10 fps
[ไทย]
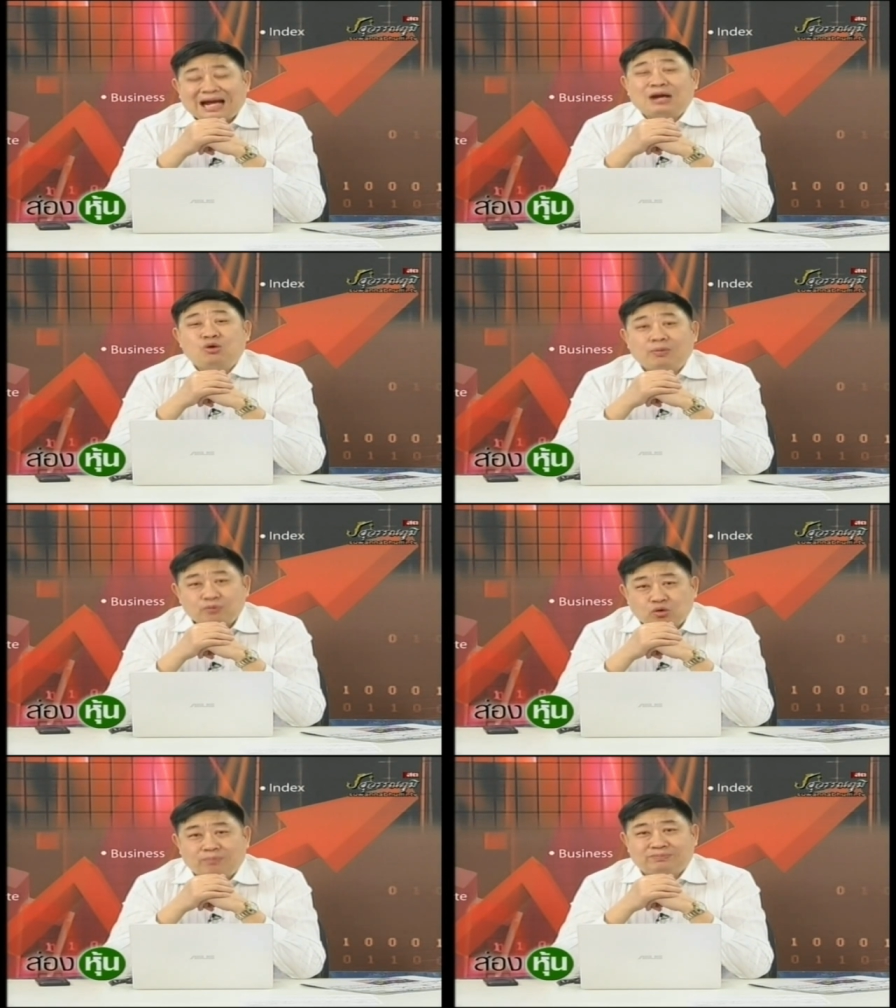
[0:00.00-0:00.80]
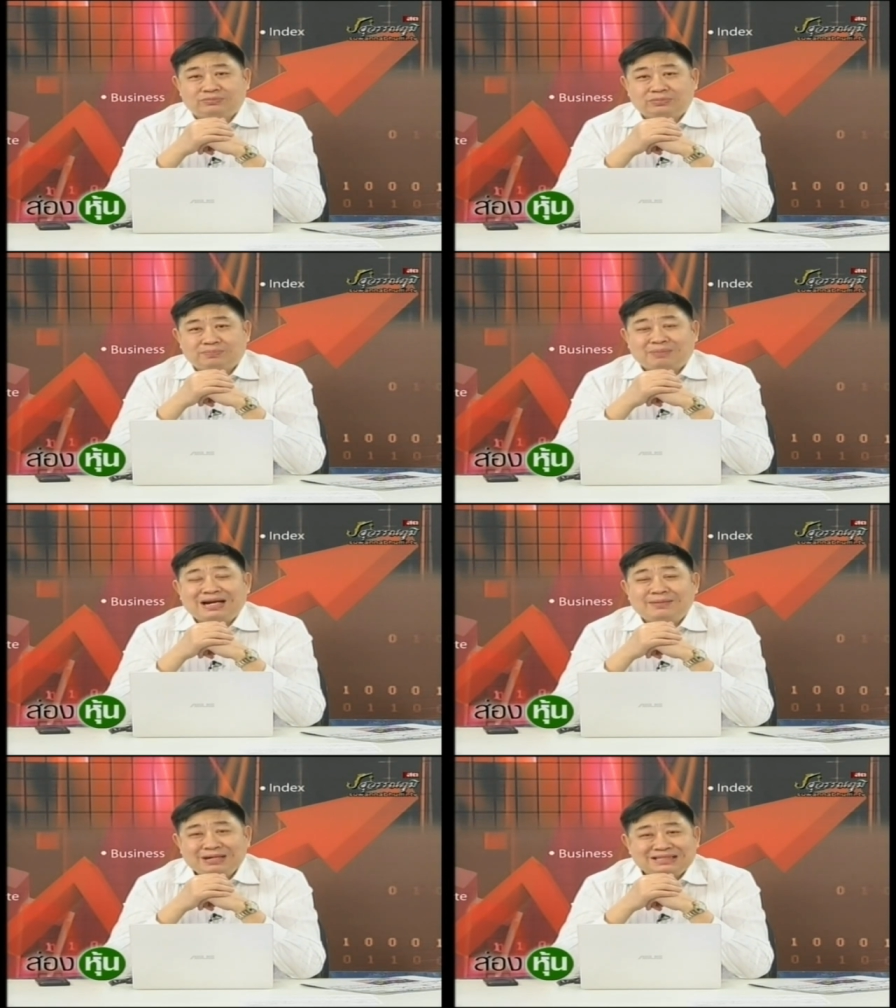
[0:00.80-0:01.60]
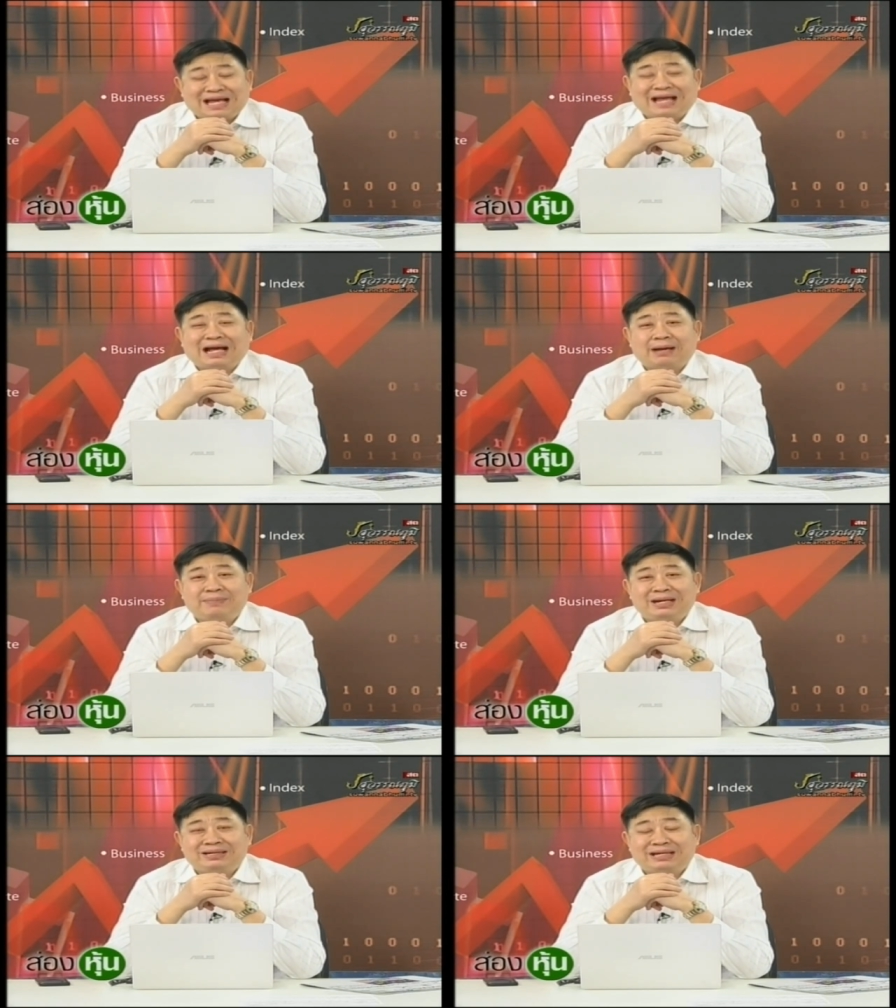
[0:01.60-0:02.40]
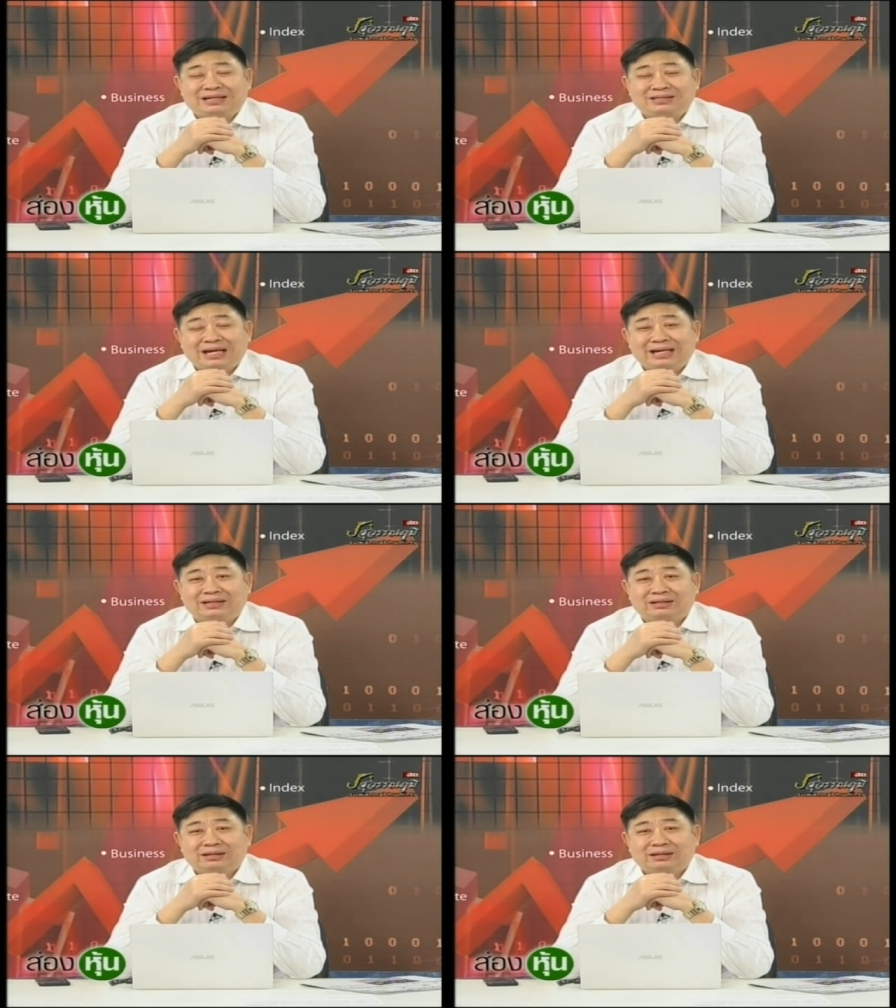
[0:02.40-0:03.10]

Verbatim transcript: การรวมกลุ่ม พันธมิตรสายการบินอย่างเช่น